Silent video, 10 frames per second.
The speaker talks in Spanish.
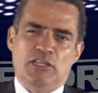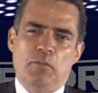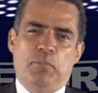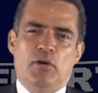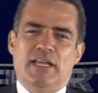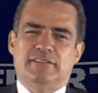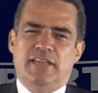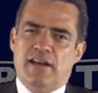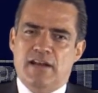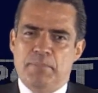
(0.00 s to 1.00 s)
paseo por la
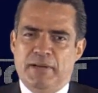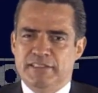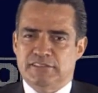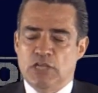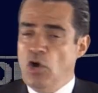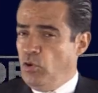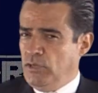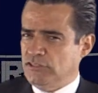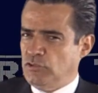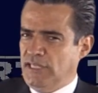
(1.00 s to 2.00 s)
eterna París,
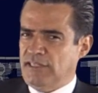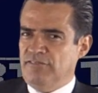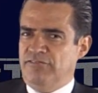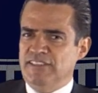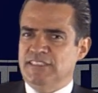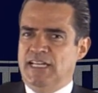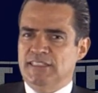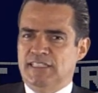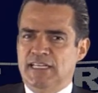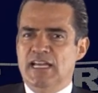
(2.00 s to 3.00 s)
una ciudad tan
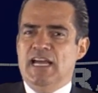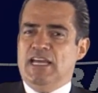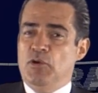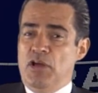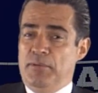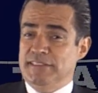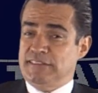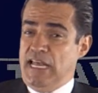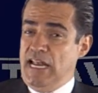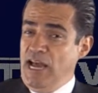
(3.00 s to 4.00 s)
fascinante que una
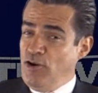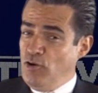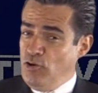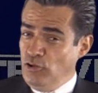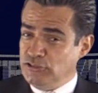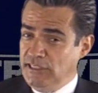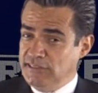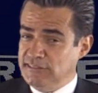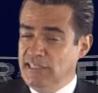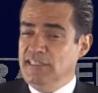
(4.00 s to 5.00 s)
vez que la
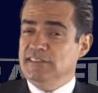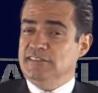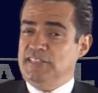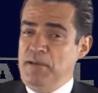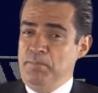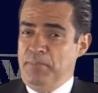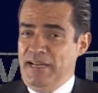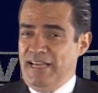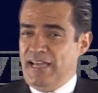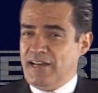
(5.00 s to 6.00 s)
conoces,
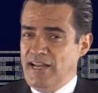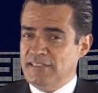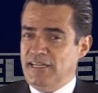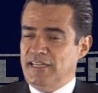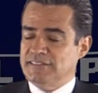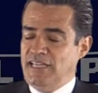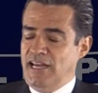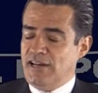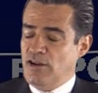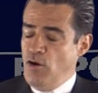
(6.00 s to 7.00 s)
siempre querrás
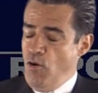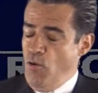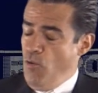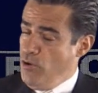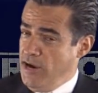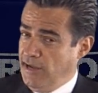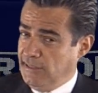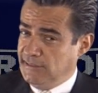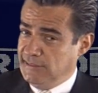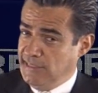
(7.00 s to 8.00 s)
regresar
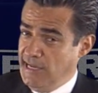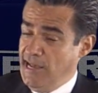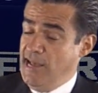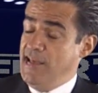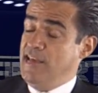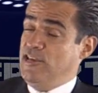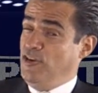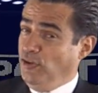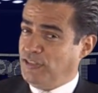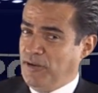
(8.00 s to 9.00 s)
una
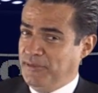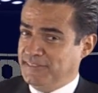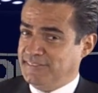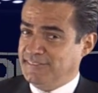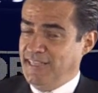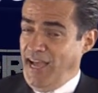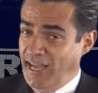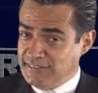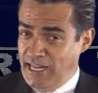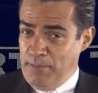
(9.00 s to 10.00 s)
y otra vez.
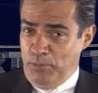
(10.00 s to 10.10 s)
Hasta